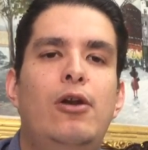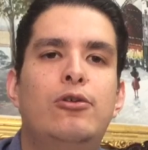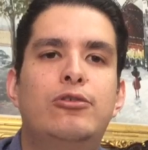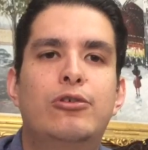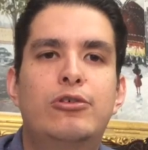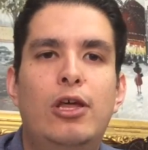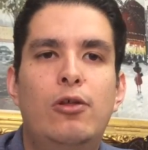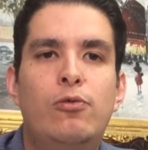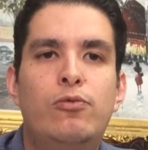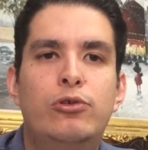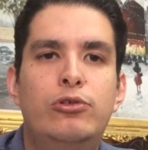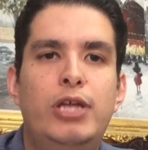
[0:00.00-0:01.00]
Los dos
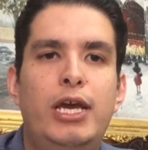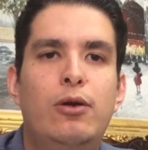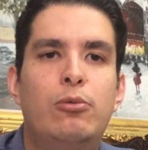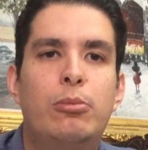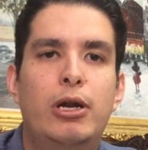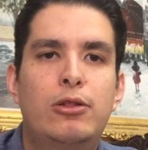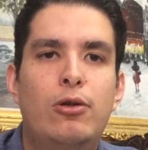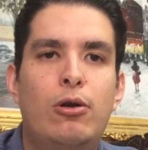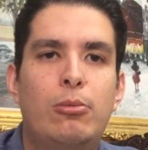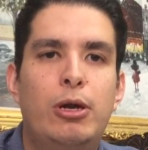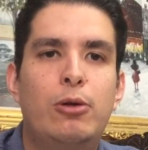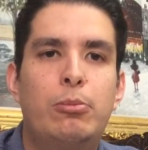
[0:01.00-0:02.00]
Adolfos de Humberto
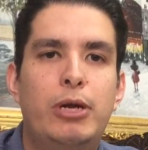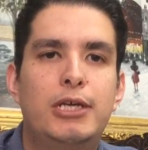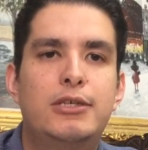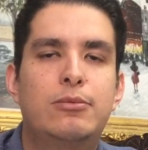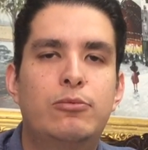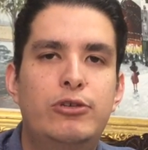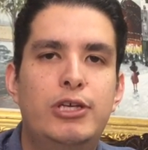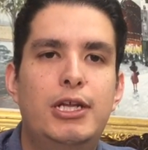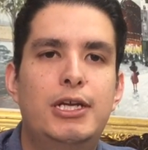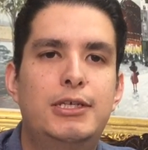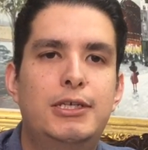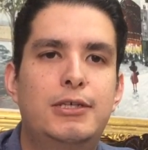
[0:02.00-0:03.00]
Romero Pérez. Muchas
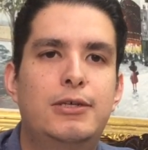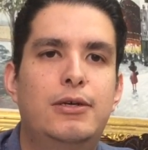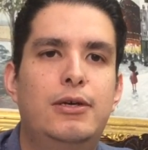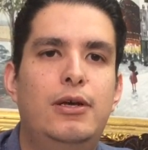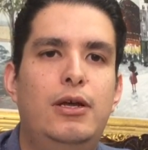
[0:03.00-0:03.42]
gracias.